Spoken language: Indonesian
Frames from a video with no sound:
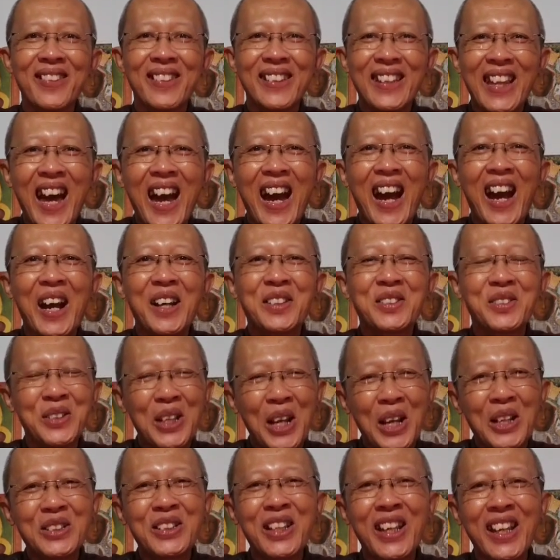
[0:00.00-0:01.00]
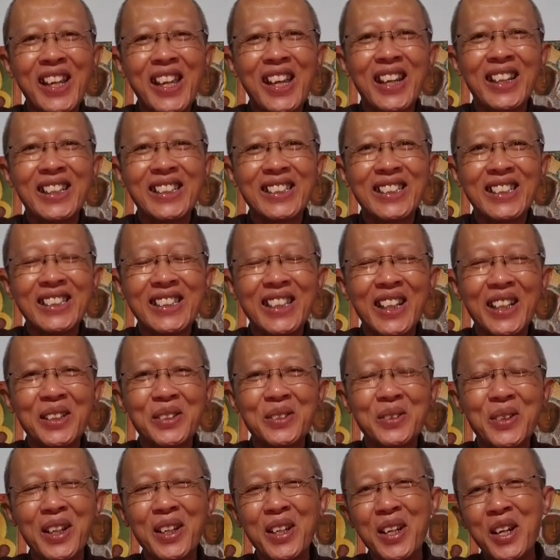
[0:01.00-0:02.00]
Nah, saudari saudara yang dicintai
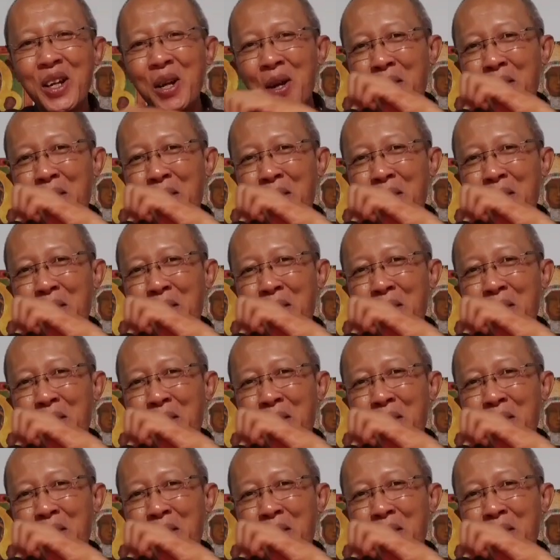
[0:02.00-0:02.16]
Tuhan.